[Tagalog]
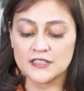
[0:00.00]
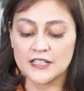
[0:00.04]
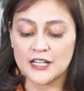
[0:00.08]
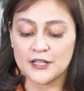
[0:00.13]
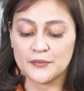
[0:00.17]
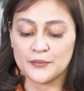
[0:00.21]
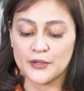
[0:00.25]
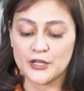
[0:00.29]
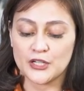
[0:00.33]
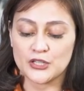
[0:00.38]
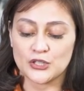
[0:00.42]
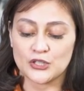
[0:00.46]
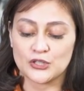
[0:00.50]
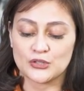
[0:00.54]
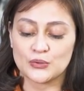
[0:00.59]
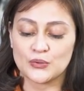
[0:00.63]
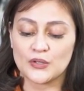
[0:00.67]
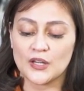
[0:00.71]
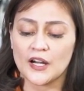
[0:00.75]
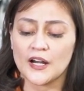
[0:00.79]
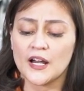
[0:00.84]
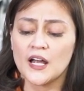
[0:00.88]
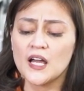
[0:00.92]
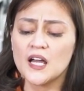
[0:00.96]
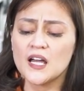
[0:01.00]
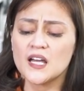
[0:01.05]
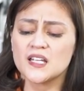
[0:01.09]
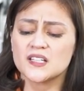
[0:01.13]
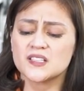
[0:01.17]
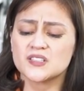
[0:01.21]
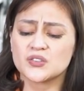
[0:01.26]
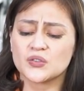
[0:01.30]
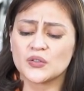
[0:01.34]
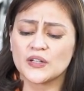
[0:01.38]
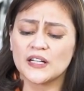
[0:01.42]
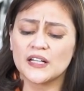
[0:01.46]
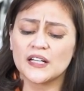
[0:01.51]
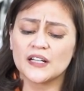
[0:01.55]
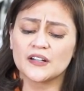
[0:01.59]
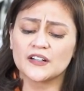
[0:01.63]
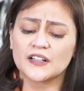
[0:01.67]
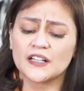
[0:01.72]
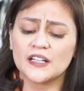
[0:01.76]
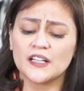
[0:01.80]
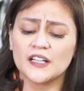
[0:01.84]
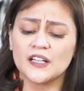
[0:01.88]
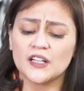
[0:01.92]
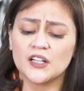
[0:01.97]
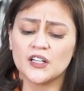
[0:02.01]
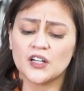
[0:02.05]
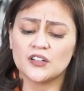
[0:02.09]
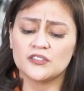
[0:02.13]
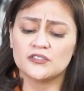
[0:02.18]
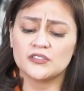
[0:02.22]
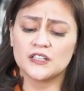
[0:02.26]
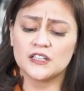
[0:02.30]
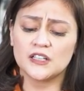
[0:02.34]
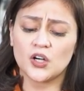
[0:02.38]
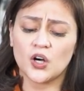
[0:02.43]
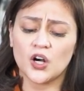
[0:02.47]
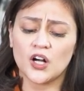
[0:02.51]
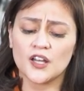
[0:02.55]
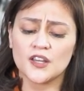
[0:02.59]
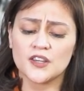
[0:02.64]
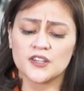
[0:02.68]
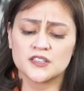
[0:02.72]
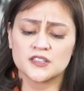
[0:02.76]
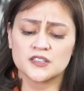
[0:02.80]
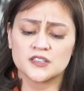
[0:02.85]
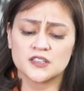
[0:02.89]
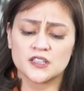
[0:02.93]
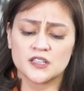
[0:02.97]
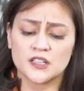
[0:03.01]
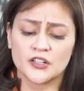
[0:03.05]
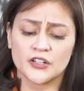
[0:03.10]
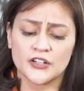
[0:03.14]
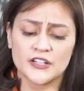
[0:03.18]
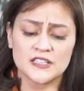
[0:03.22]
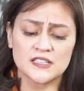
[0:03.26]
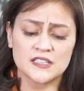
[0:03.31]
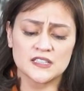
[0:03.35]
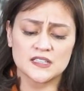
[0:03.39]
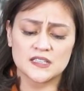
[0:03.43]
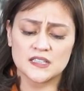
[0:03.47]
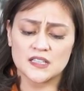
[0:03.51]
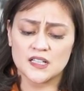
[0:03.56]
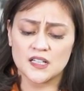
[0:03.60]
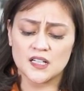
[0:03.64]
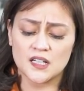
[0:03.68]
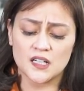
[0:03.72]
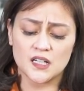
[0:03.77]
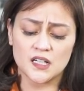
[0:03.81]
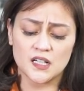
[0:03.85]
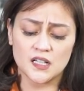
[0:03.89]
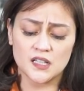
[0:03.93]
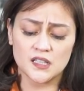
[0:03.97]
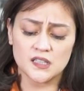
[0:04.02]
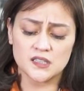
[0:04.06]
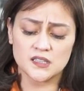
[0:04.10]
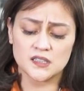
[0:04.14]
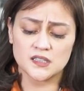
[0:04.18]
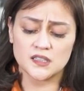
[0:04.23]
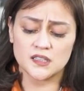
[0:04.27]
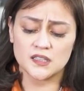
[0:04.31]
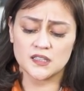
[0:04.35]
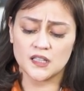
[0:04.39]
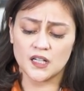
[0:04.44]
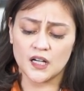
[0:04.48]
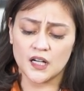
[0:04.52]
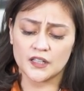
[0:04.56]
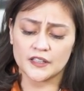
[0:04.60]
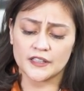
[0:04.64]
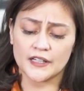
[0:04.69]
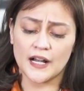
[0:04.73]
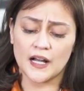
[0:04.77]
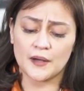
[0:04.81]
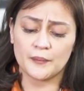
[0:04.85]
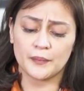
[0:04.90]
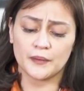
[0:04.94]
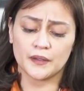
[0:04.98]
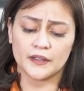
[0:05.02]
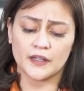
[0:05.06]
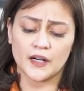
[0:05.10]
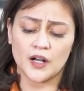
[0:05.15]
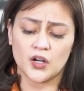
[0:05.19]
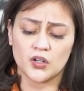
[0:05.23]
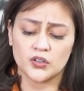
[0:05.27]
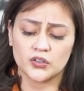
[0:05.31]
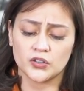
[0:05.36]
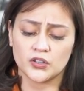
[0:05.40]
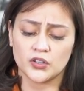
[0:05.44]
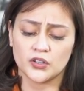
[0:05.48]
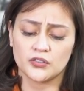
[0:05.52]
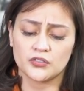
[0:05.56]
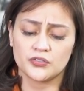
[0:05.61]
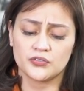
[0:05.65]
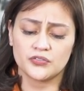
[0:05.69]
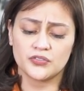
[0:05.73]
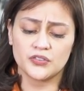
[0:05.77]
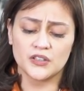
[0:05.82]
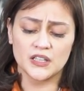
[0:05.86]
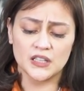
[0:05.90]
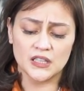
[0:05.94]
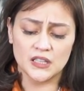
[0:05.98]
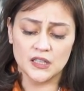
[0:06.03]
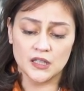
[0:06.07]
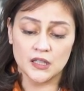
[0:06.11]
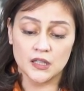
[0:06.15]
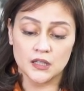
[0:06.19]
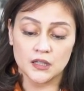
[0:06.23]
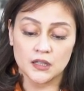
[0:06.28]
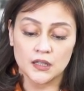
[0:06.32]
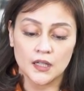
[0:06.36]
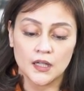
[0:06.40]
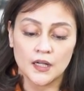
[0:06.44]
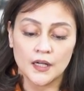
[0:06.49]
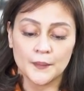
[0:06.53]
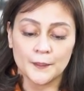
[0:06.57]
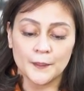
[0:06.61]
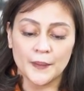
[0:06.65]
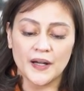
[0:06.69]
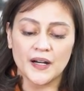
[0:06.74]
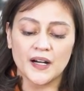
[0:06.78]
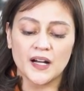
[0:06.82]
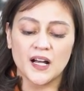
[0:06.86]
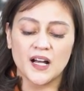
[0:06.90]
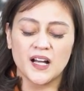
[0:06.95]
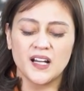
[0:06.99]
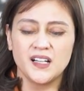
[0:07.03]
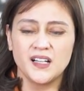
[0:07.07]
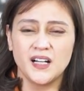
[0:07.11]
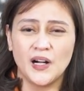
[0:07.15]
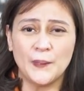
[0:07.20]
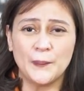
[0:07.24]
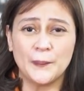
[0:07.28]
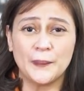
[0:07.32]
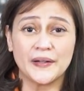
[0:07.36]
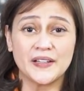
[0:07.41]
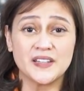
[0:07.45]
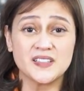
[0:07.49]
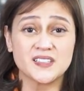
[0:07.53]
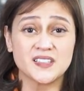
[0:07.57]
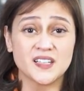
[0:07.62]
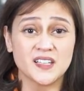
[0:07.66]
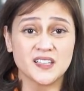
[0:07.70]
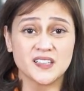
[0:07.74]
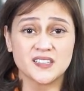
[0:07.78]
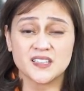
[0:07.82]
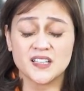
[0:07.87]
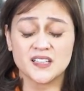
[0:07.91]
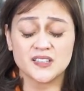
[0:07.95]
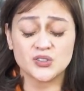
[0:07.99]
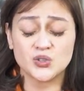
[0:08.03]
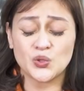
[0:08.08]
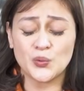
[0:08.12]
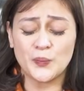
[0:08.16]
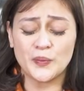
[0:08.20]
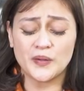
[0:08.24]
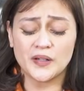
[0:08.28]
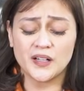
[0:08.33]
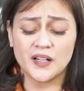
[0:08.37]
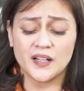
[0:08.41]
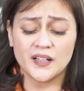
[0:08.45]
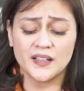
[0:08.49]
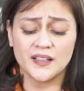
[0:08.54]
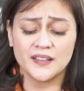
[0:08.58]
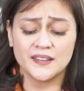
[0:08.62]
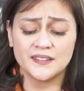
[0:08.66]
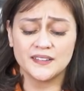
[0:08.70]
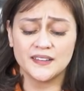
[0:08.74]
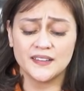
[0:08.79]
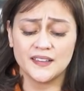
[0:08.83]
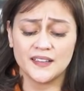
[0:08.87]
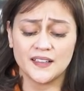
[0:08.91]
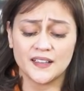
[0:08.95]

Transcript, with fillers: celebration. So, there. It's really, really lovely. All the crystals na naka-wrap around your feet para ka lang prinsesa, sobrang ang ganda